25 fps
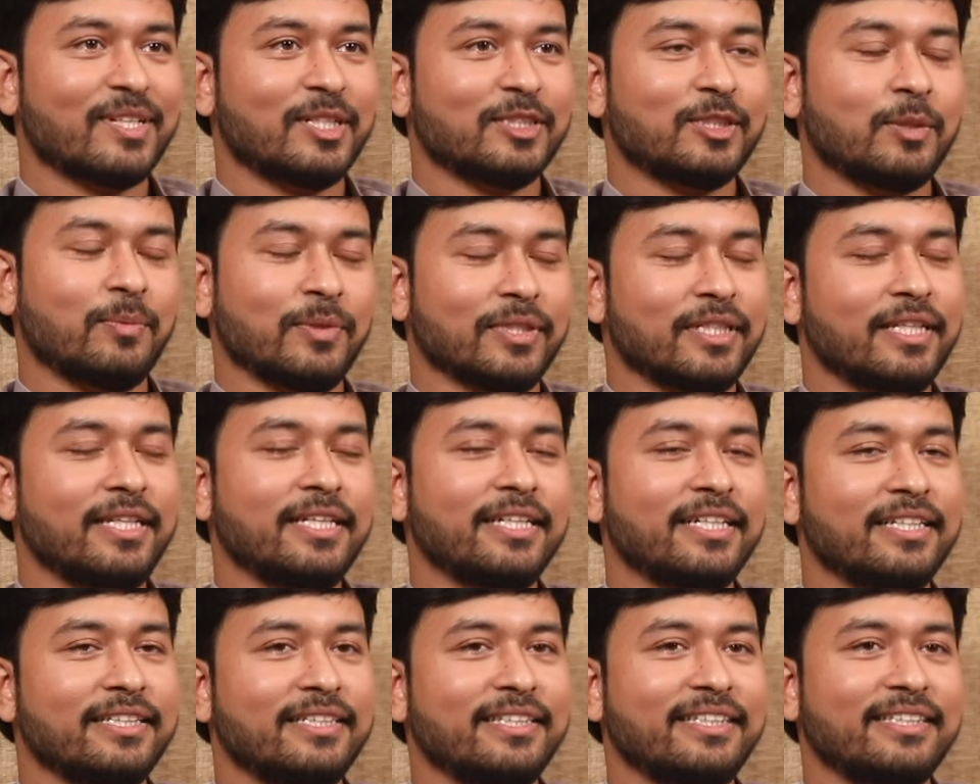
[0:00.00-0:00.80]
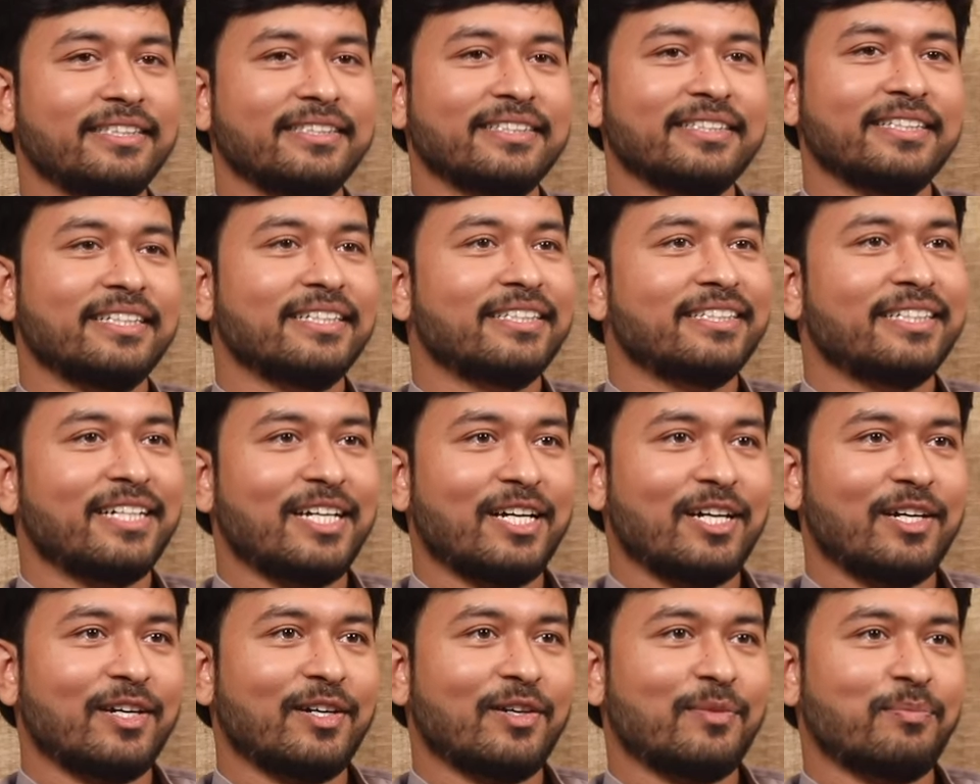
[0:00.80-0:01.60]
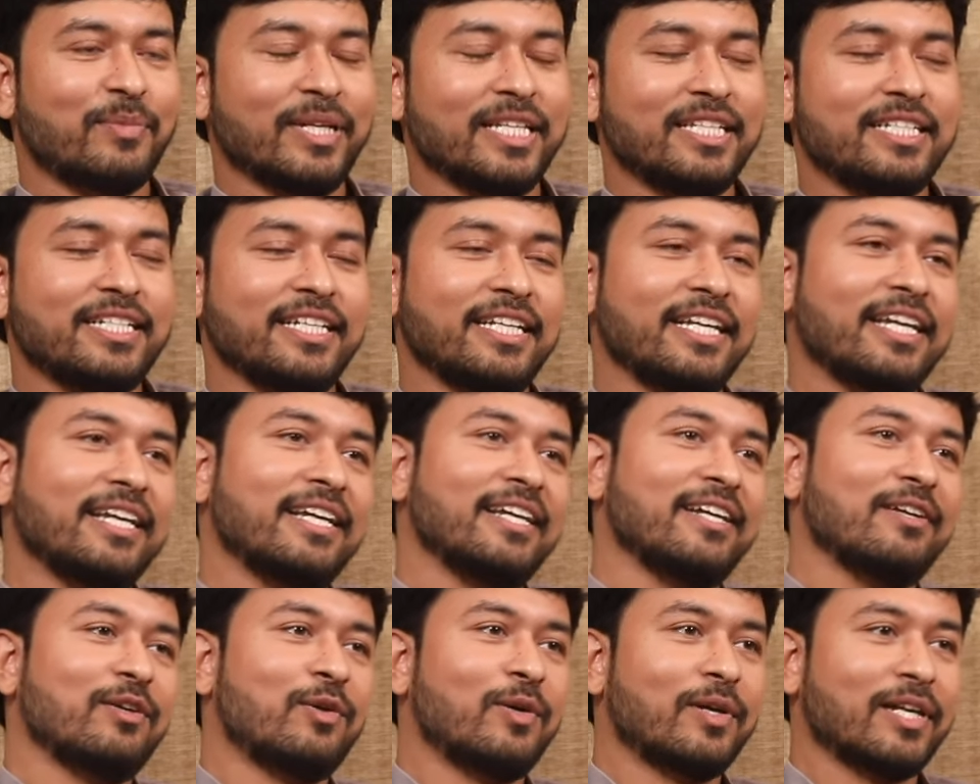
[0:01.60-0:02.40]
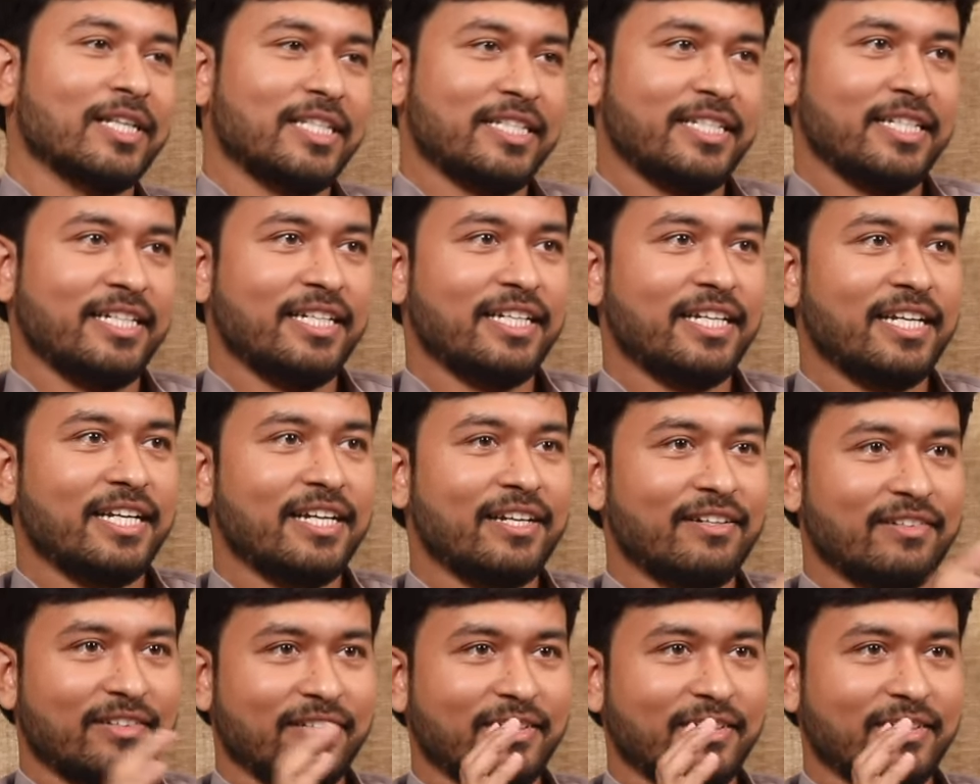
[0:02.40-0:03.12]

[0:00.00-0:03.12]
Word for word: సో మొత్తానికైతే మంచి ఒక చిన్న